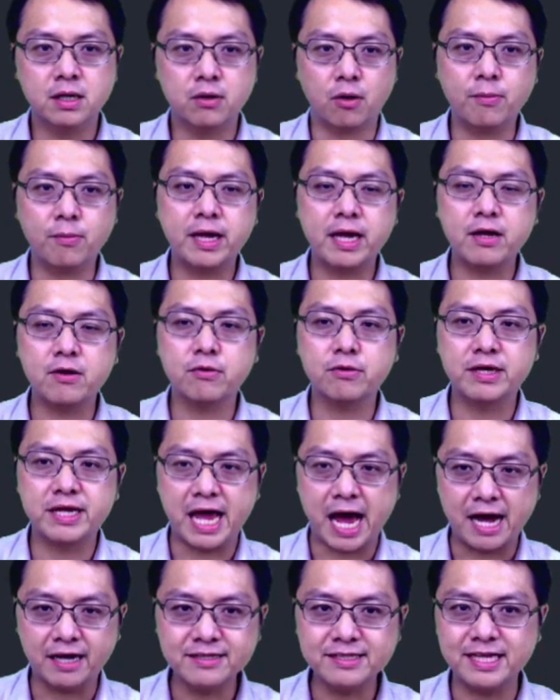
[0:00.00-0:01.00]
我们可以用
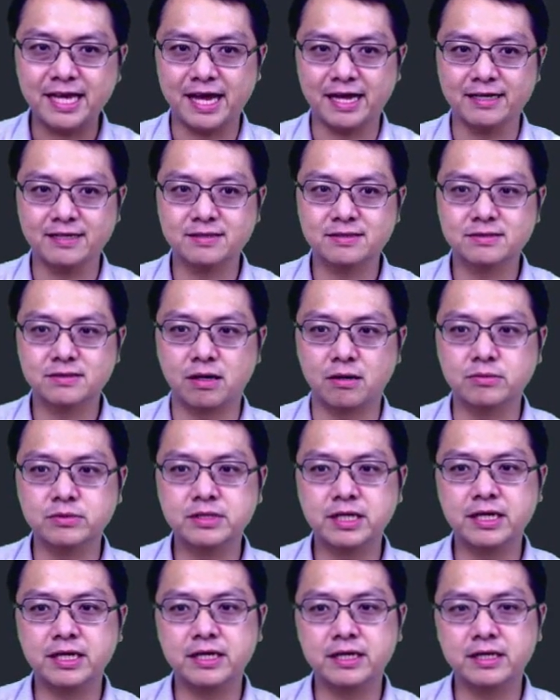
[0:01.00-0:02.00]
两点，啊，我
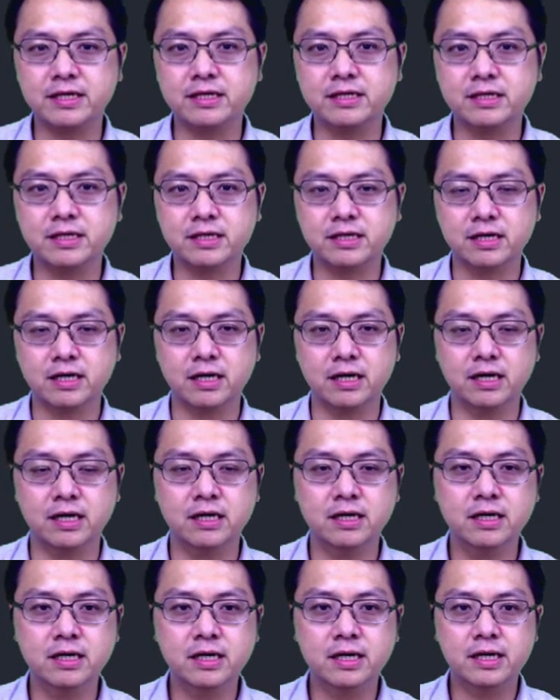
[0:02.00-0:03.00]
们定义一
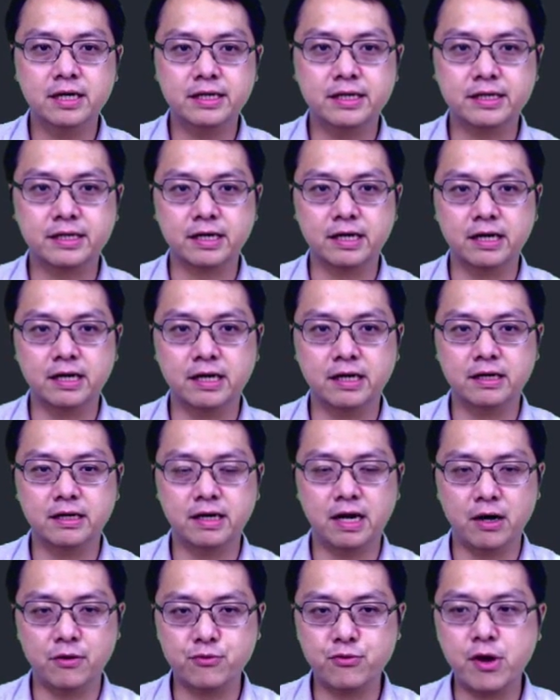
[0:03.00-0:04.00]
个一个
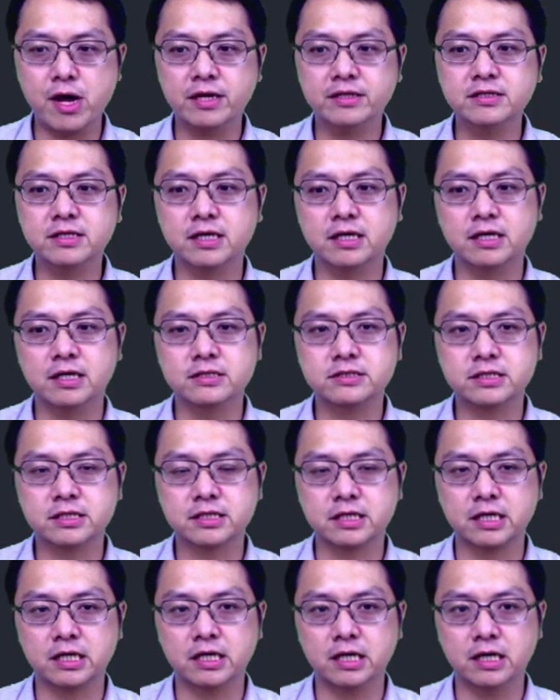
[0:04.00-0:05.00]
呃圆的这
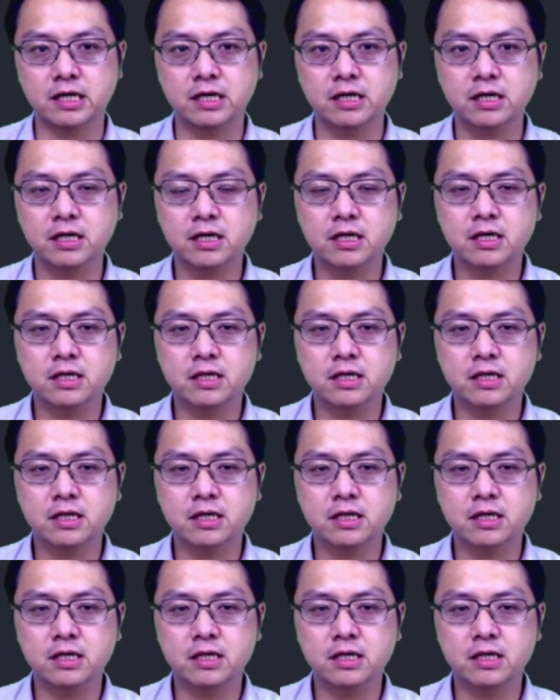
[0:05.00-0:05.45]
个。